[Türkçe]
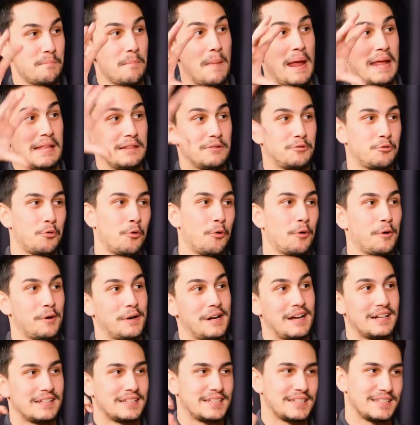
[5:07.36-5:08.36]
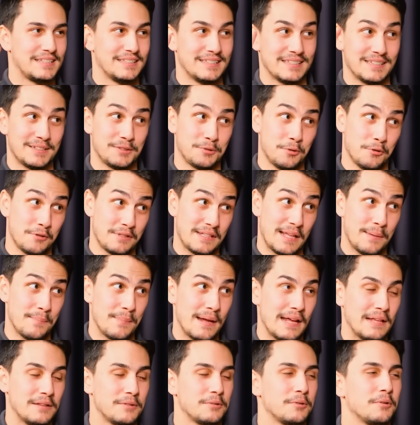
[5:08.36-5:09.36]
mentorlaştığı, sözde
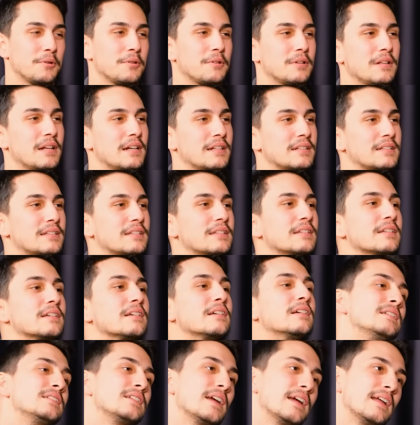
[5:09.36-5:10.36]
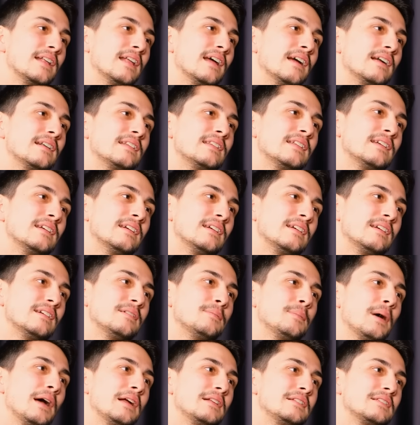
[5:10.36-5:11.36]
mentorlaştığı şeylerde
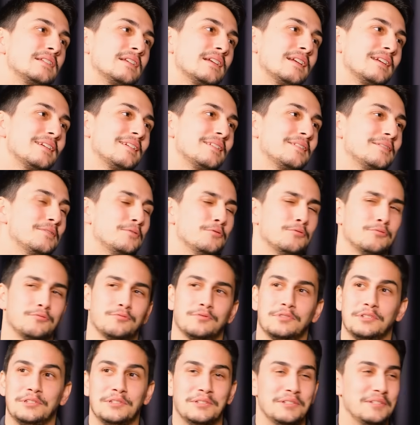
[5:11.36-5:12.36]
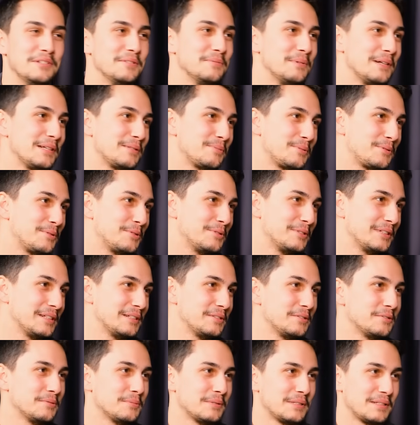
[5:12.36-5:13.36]
bence Uf inanılmaz bir konuya
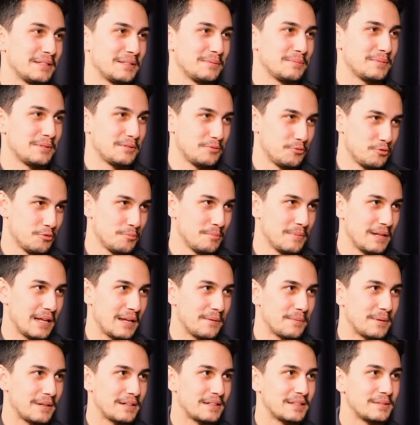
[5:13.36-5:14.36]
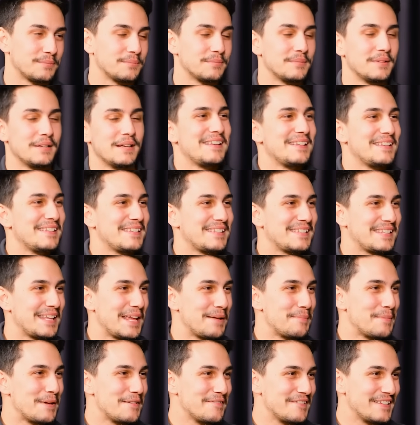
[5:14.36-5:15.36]
giriyorum. Hazır mısın? Evet. Cümleye bak evet. şimdi. Ver.
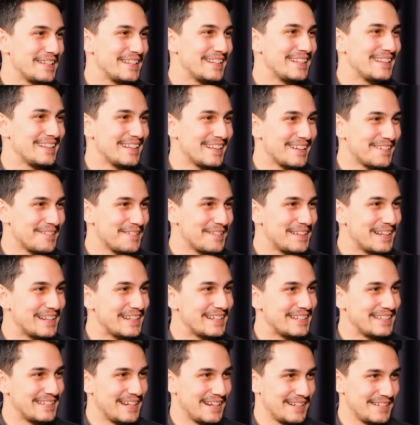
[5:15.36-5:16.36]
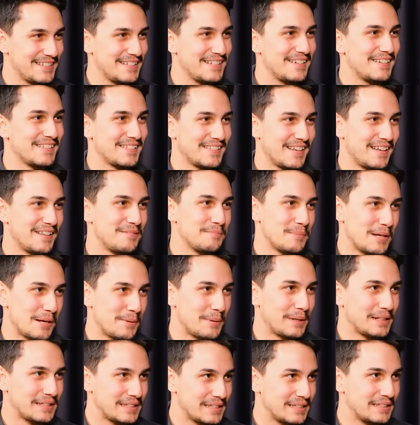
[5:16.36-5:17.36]
Semevi dinlere olan inanç azalmaya
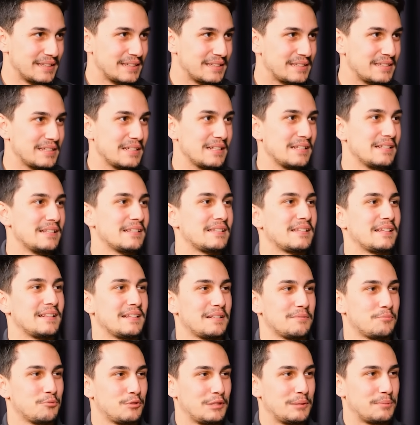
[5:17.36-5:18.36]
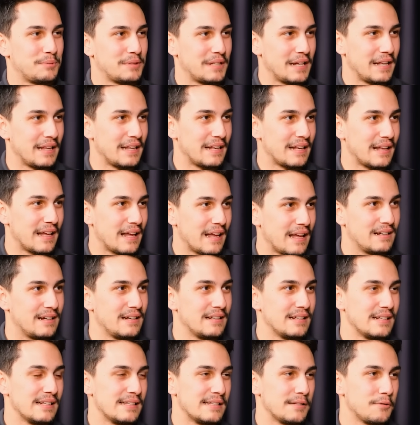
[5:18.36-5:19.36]
başladıkça insanlar bu tip şeylere
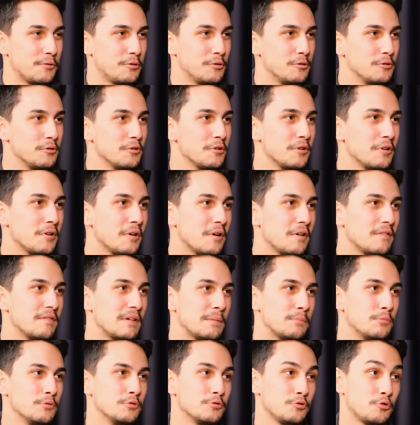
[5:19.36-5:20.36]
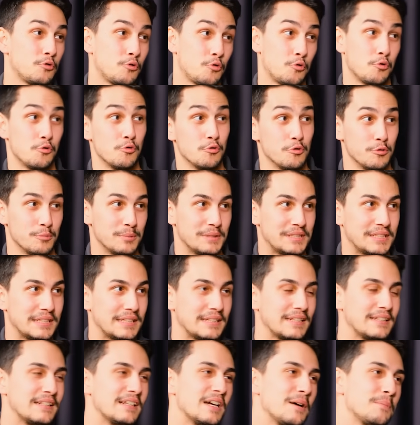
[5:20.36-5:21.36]
kanalize oluyor ve bunu cool bir
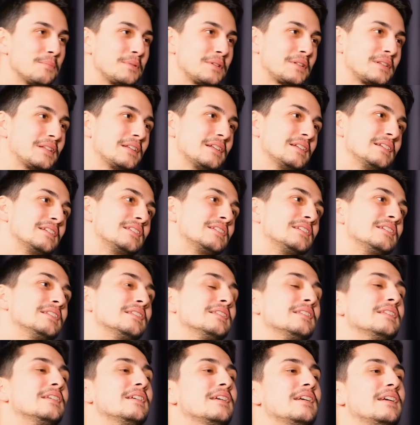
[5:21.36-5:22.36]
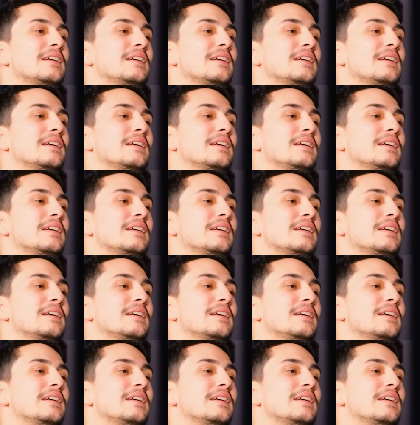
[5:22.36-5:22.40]
şekilde yaptıkları için